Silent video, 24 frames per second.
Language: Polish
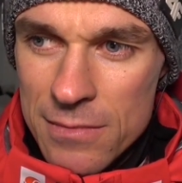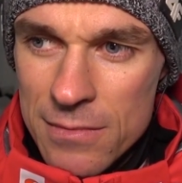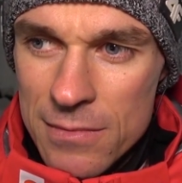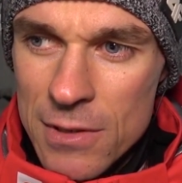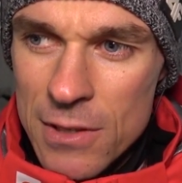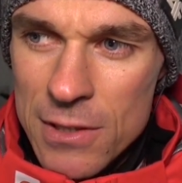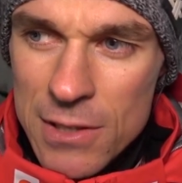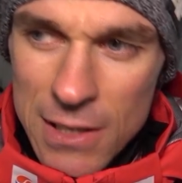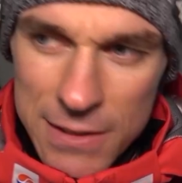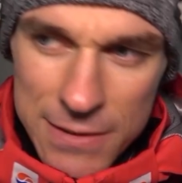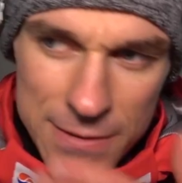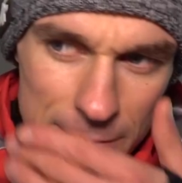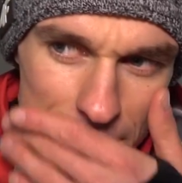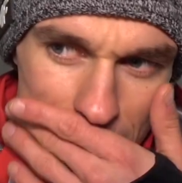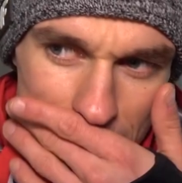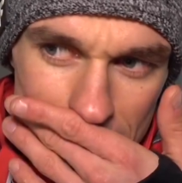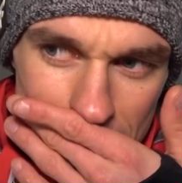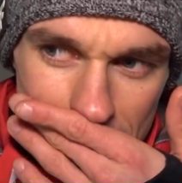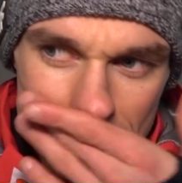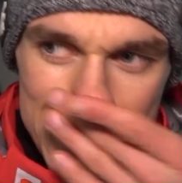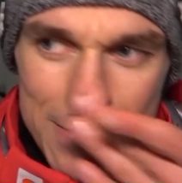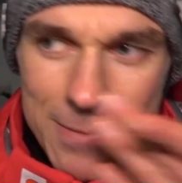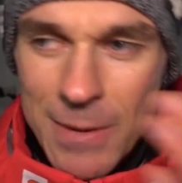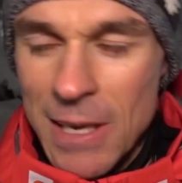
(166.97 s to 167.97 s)
no czasem,
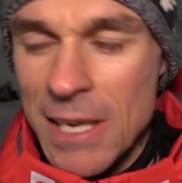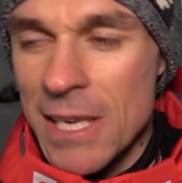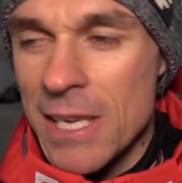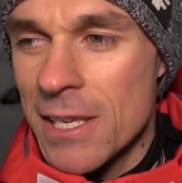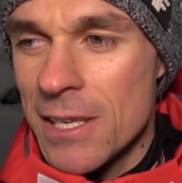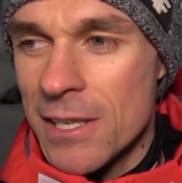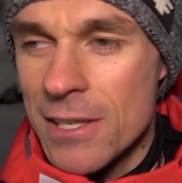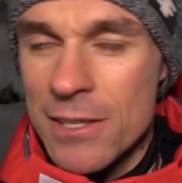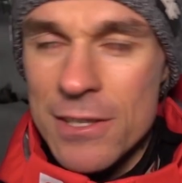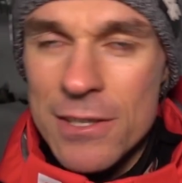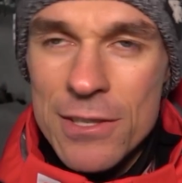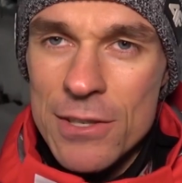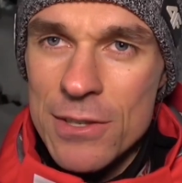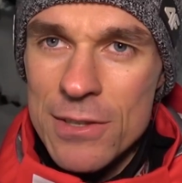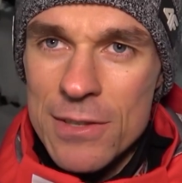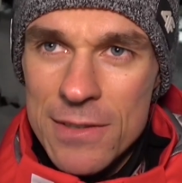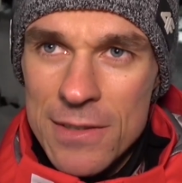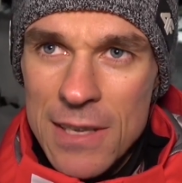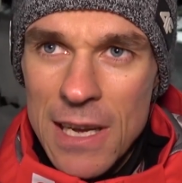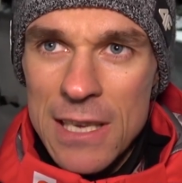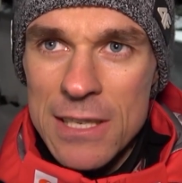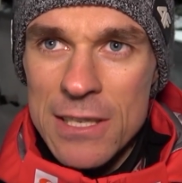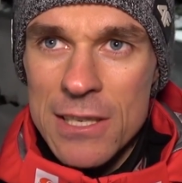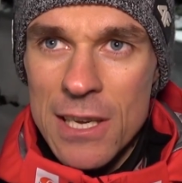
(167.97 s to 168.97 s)
czasem tak się
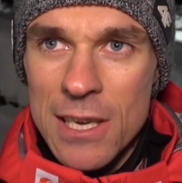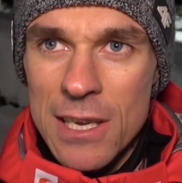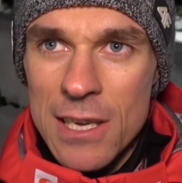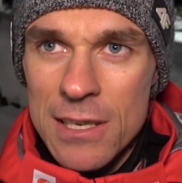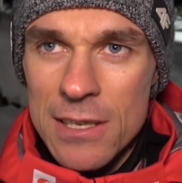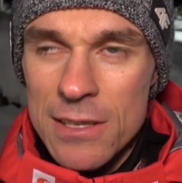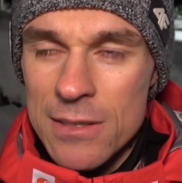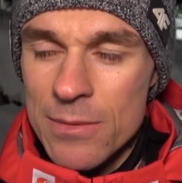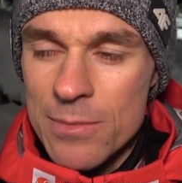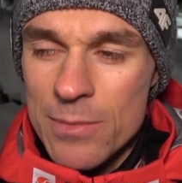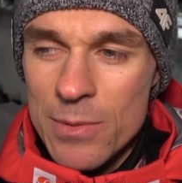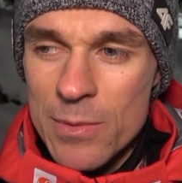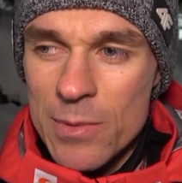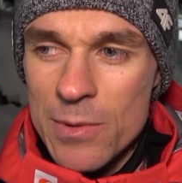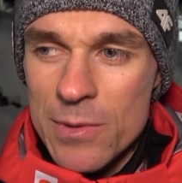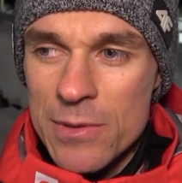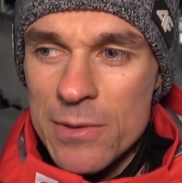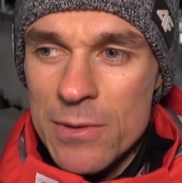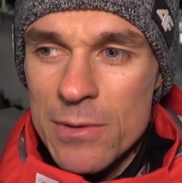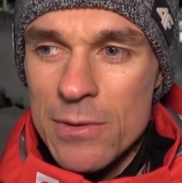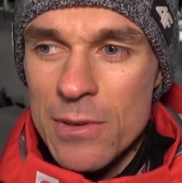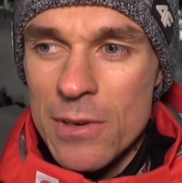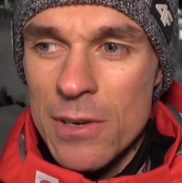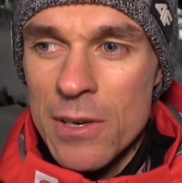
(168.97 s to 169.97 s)
zdarza i po
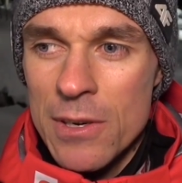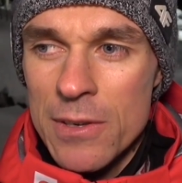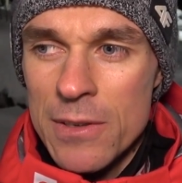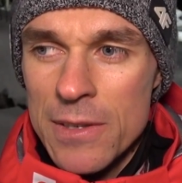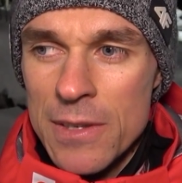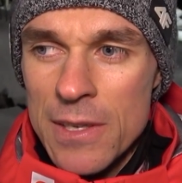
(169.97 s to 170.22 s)
prostu no,